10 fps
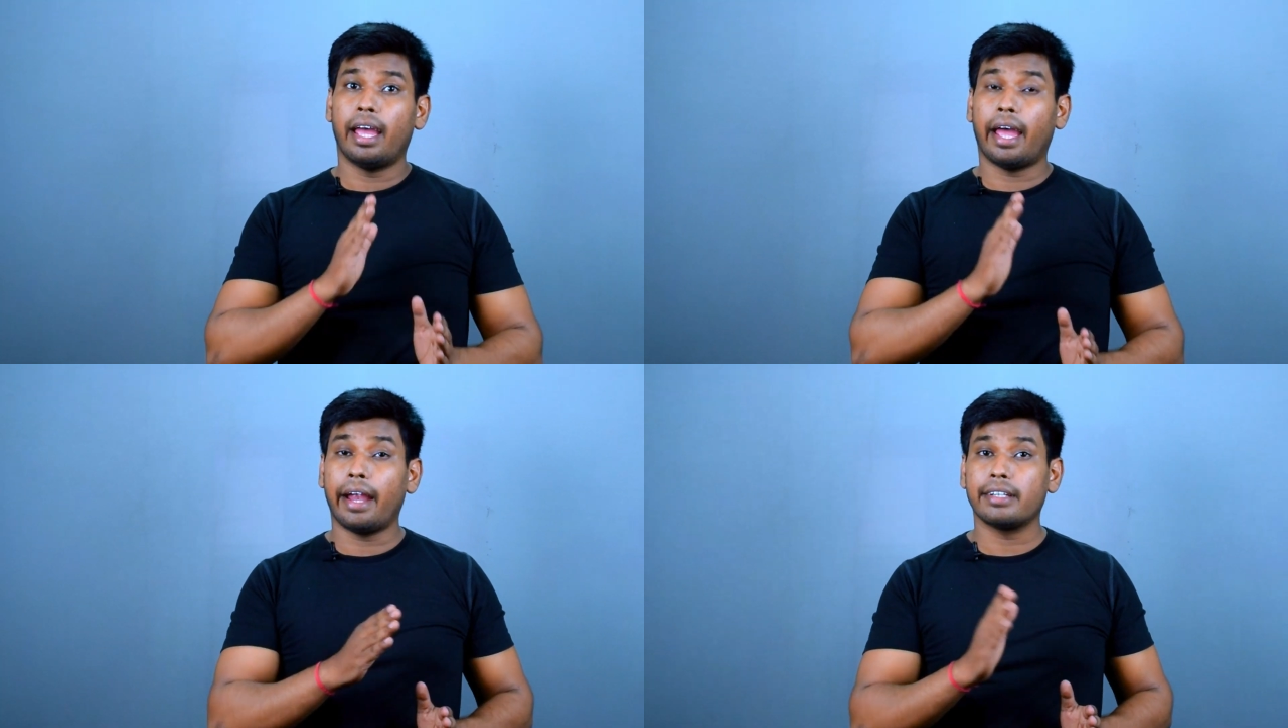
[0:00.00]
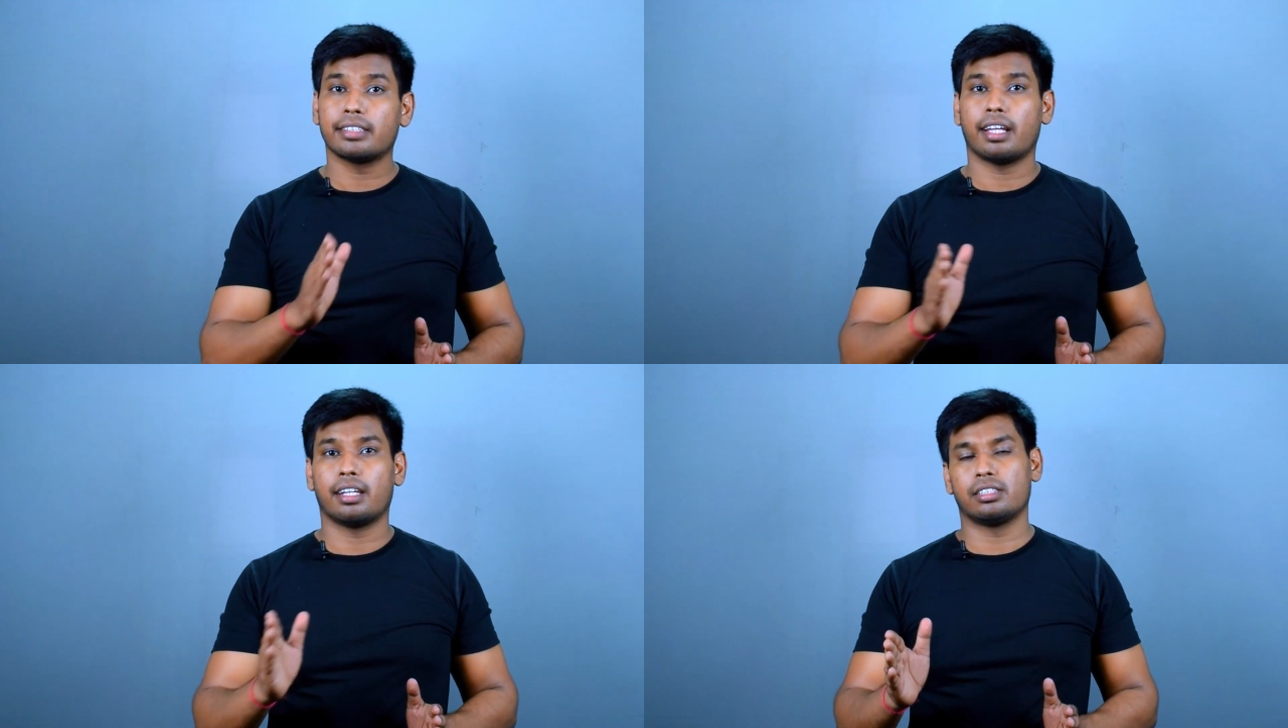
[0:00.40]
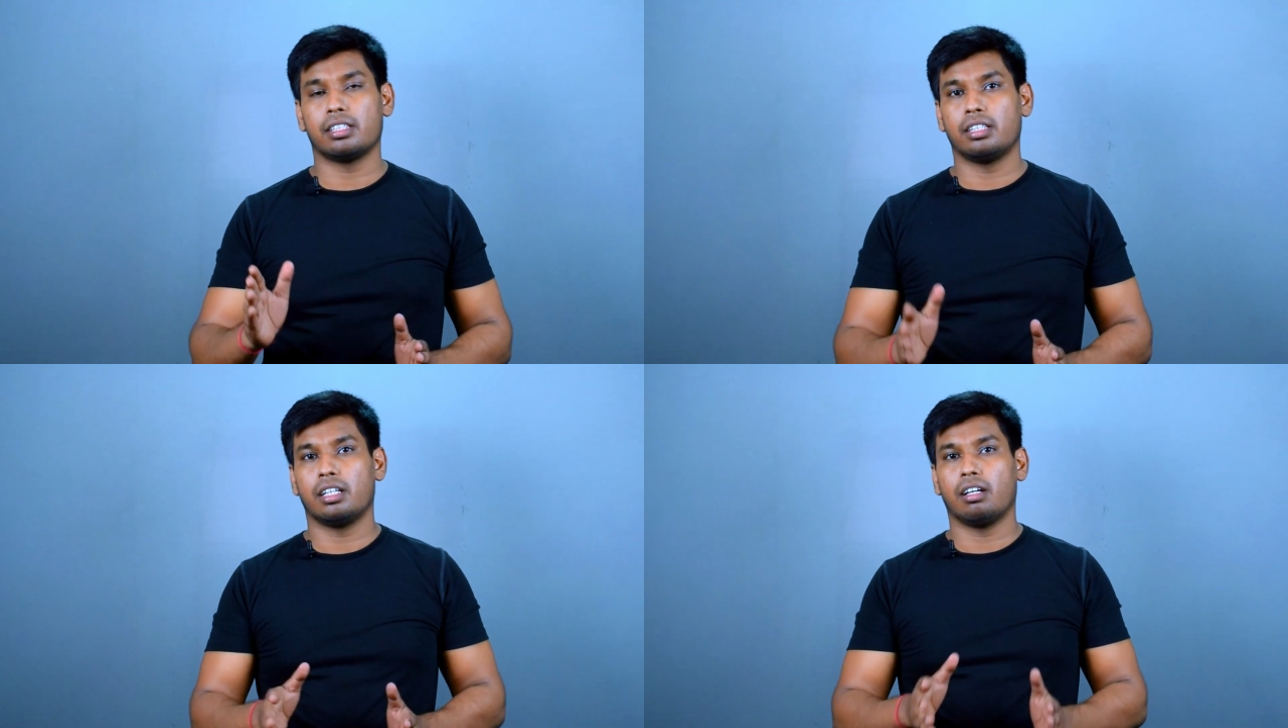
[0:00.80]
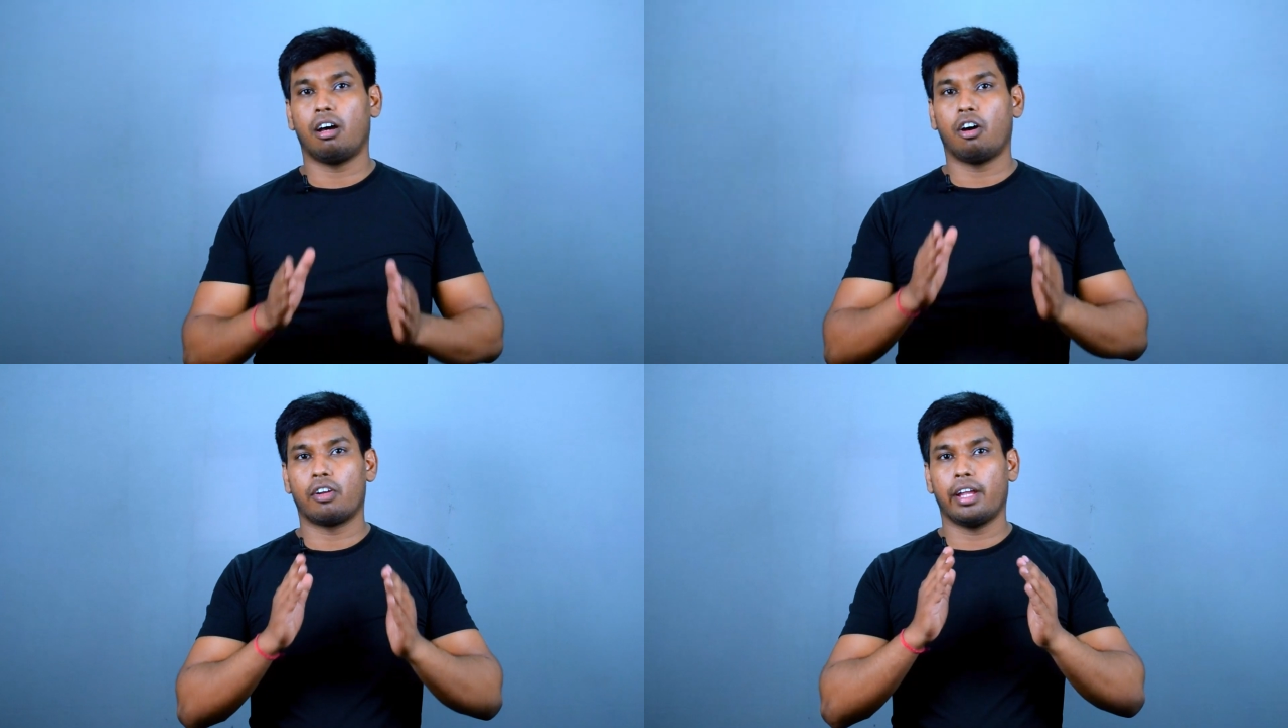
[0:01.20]
एड्स आना चाहिए
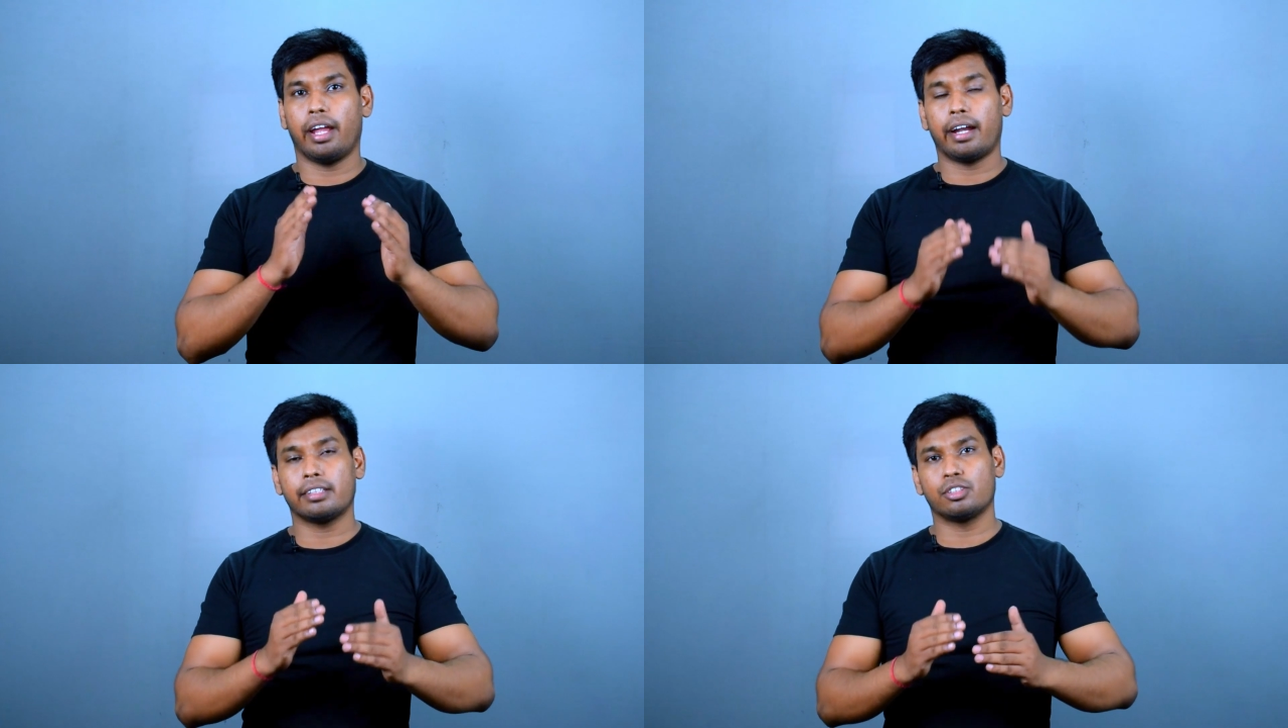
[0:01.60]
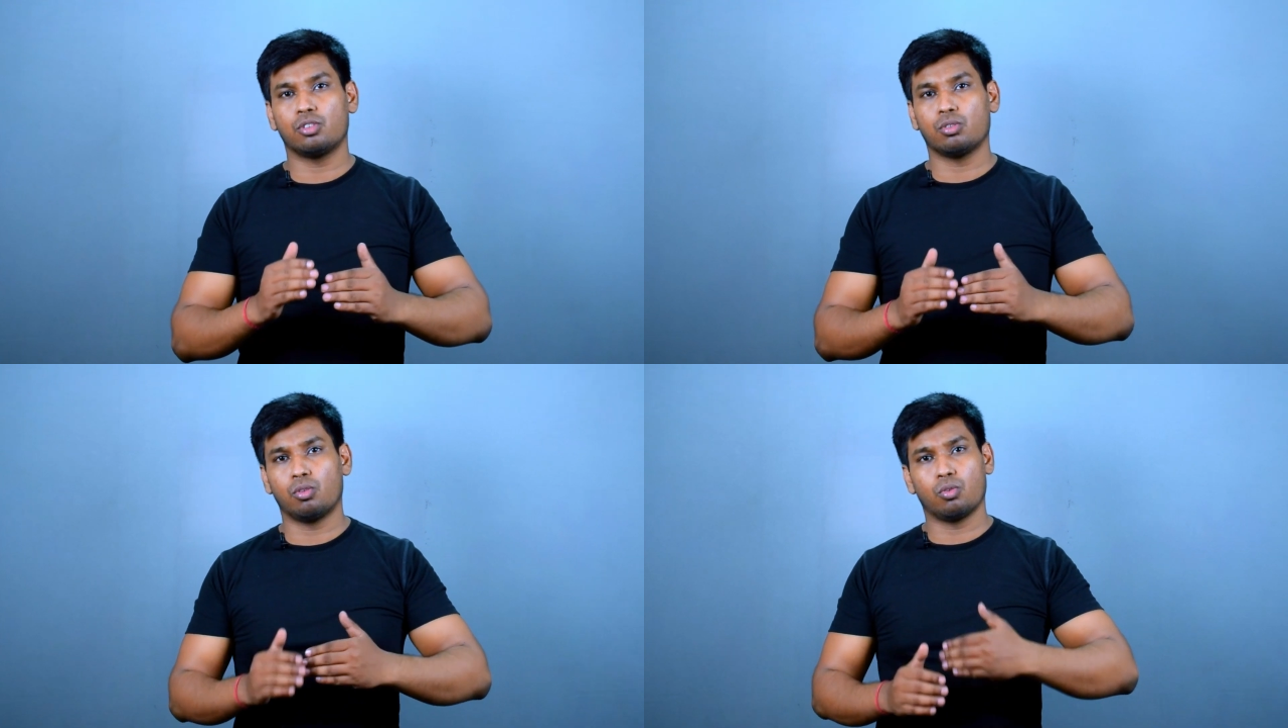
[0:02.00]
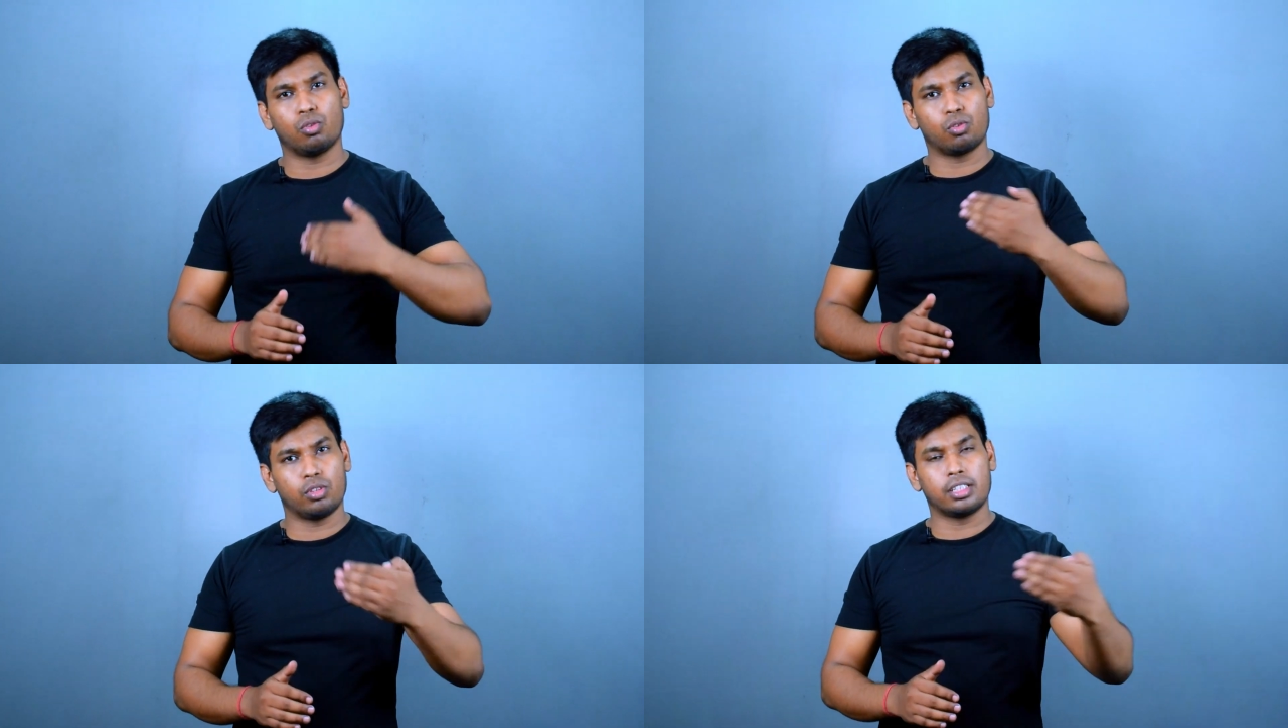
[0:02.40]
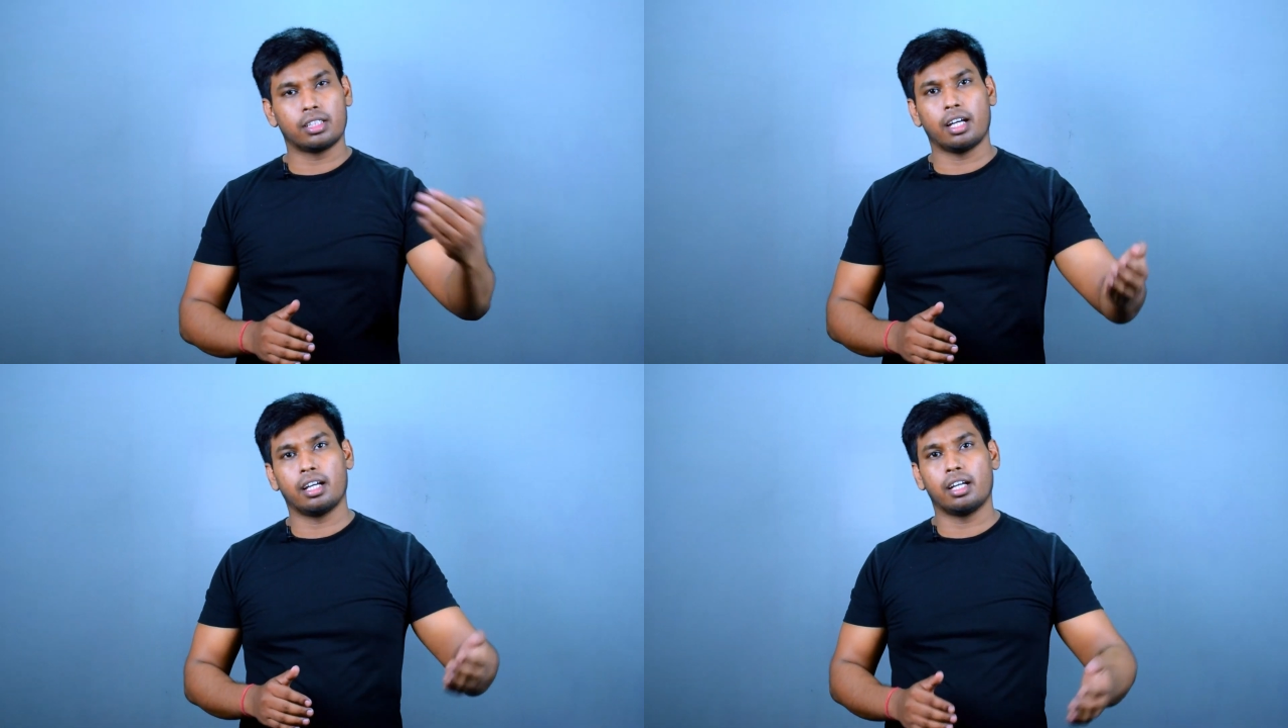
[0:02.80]
और एड्स जो लोगों को
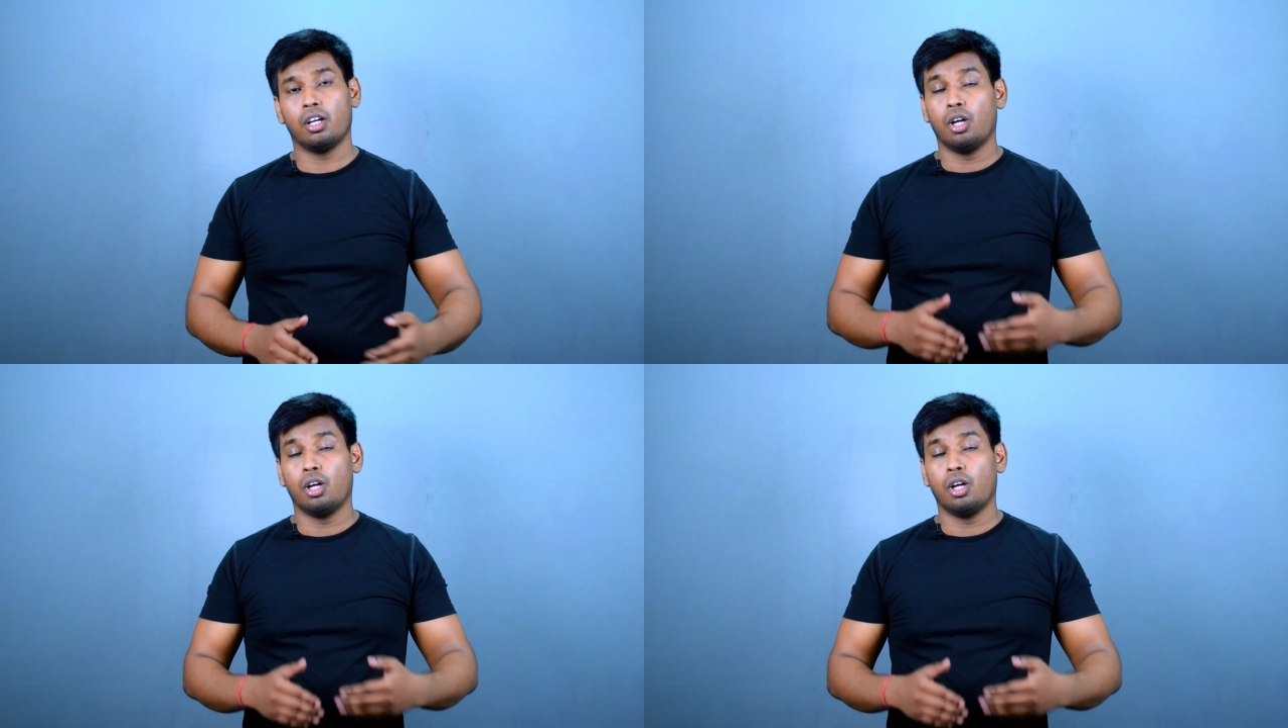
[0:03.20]
दिखता है